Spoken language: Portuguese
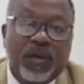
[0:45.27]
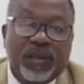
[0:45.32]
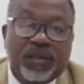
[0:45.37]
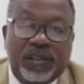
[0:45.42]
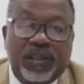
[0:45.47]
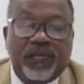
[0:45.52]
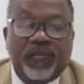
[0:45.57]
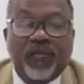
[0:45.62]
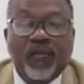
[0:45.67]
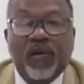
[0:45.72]

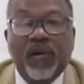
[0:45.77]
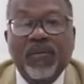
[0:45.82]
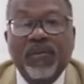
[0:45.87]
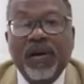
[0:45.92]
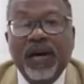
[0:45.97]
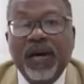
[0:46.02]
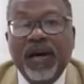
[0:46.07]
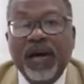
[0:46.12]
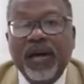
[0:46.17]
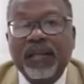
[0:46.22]
de
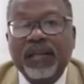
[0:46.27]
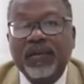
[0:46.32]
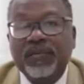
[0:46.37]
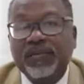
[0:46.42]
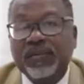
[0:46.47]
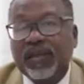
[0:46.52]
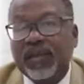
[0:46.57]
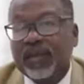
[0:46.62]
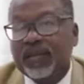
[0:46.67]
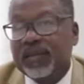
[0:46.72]
forma a não
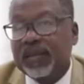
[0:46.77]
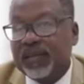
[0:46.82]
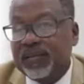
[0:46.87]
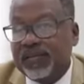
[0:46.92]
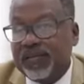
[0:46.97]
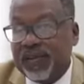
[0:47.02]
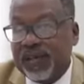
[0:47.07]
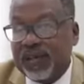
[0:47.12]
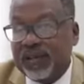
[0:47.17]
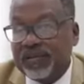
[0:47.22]
ter
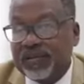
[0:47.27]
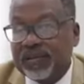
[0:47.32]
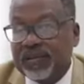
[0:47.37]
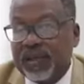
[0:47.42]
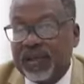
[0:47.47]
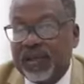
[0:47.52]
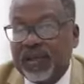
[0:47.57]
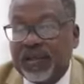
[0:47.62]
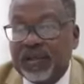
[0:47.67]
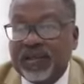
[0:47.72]
entreveros,
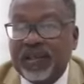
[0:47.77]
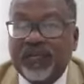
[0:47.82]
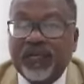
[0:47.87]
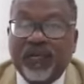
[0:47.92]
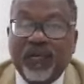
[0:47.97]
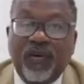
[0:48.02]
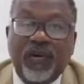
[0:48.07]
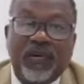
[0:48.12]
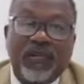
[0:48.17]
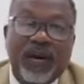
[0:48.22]
de
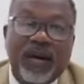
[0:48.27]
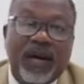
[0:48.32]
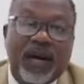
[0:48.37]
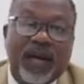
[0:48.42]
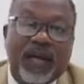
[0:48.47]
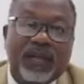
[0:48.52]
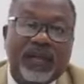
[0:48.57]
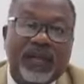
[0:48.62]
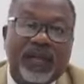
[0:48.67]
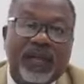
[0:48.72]
forma
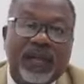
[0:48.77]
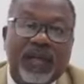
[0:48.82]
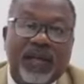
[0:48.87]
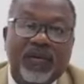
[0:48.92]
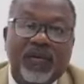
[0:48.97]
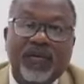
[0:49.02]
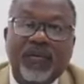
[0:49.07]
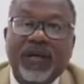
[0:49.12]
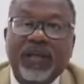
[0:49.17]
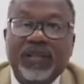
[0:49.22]
a ter
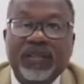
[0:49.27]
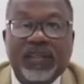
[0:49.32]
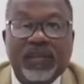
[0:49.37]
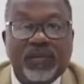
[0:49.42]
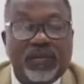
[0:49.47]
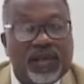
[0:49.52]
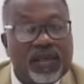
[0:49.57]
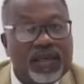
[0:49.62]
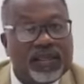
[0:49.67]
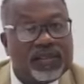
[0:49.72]
uma
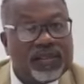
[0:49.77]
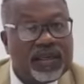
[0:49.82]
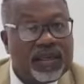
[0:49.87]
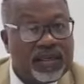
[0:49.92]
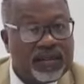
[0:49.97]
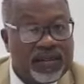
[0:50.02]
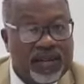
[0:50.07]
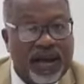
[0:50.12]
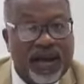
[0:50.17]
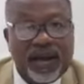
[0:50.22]
segurança
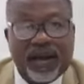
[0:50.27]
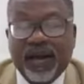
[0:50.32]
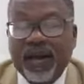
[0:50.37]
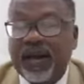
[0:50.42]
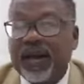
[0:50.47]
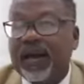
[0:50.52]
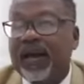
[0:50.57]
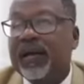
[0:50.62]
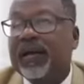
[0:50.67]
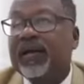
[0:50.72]
que
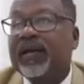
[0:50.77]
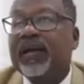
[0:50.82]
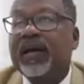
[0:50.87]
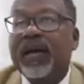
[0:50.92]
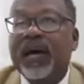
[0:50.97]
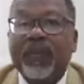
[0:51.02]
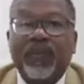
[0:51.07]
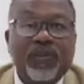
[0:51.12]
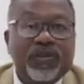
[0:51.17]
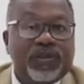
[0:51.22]
traga
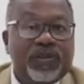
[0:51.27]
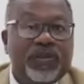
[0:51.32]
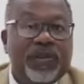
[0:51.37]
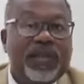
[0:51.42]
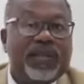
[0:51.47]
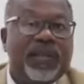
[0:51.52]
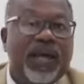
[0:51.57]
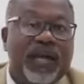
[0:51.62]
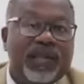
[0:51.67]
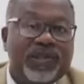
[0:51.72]
a
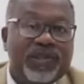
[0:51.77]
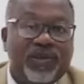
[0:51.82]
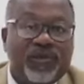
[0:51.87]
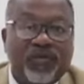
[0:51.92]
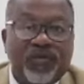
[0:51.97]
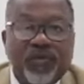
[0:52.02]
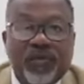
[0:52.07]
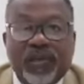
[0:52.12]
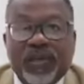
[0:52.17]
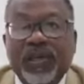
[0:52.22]
possibilidade do
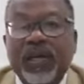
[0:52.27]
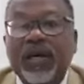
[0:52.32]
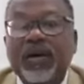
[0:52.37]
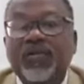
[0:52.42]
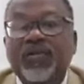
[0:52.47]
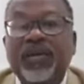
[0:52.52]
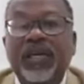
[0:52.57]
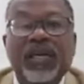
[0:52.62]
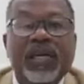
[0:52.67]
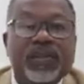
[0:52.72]

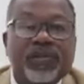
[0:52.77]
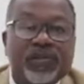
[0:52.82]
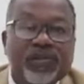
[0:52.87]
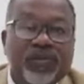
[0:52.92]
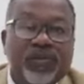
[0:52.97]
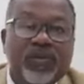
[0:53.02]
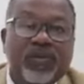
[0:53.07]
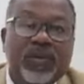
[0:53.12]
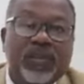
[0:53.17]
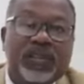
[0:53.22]
folião ir às
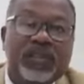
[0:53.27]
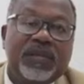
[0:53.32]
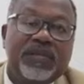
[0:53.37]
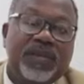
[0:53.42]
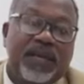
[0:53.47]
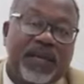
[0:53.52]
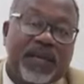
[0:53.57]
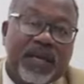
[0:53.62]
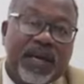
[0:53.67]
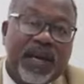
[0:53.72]
ruas e
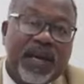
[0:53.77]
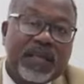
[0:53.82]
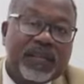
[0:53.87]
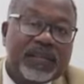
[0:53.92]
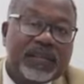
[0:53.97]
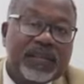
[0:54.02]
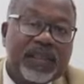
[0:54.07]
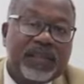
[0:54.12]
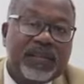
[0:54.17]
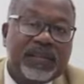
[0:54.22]
brincar
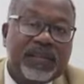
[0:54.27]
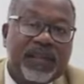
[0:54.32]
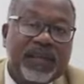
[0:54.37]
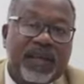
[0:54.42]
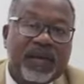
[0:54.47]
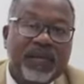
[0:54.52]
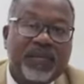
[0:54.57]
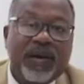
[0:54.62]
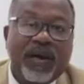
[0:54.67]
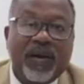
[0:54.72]
sem
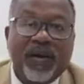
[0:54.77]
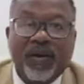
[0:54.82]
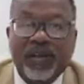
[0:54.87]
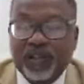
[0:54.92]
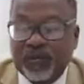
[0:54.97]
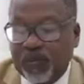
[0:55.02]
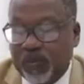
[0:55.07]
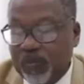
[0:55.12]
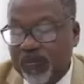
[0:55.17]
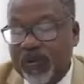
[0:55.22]
ter
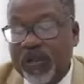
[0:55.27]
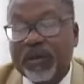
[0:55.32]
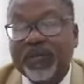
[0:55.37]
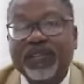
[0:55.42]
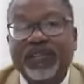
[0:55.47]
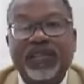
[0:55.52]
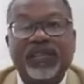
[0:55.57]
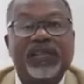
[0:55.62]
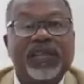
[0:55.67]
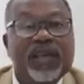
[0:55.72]
maiores
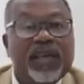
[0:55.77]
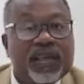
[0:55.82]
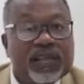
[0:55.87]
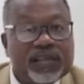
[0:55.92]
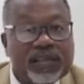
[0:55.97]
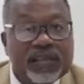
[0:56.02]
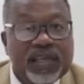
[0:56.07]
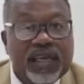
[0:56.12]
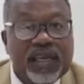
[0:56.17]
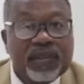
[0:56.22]
problemas e sem
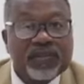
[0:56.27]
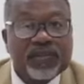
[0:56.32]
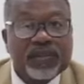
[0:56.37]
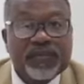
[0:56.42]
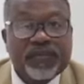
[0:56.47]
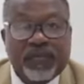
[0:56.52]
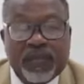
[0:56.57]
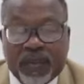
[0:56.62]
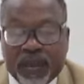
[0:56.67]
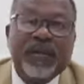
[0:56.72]
receios.
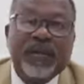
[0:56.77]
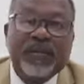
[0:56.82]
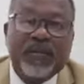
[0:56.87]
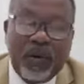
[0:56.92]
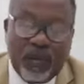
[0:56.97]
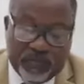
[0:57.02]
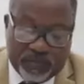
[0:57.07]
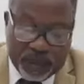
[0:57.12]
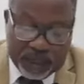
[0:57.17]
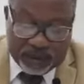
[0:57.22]
Bom,